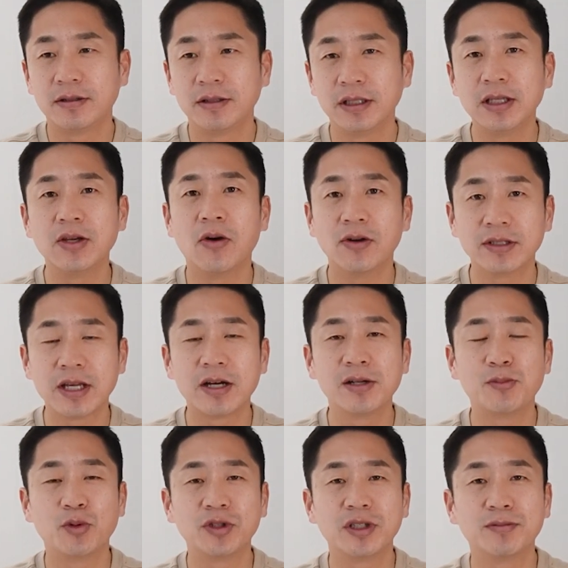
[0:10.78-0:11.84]
이 영상을
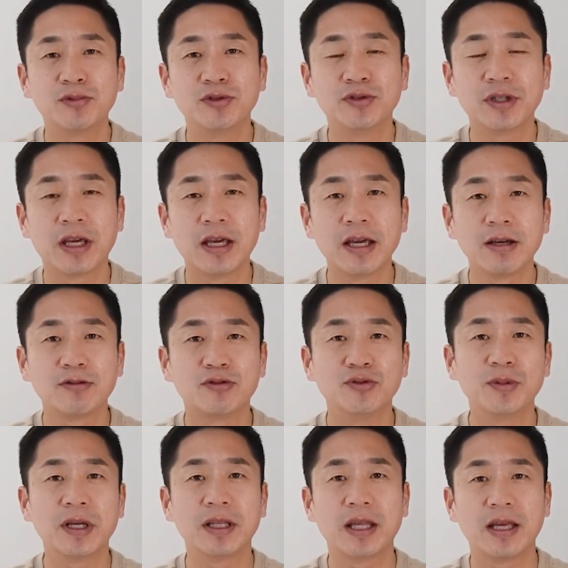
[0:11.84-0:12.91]
보시는 분 중에
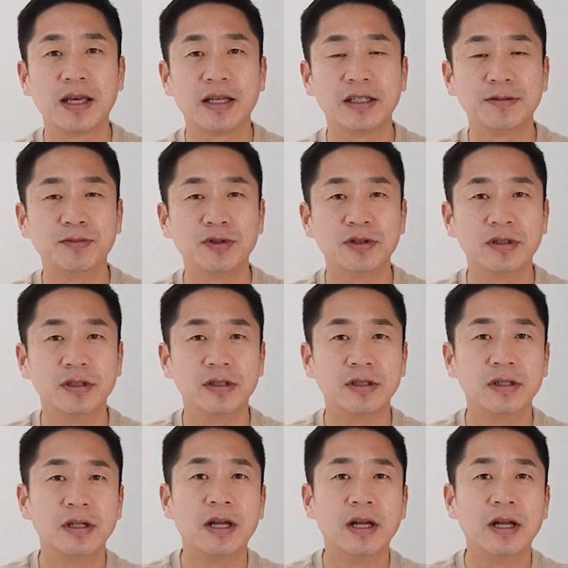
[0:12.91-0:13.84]
구매 대행 하시는 분들,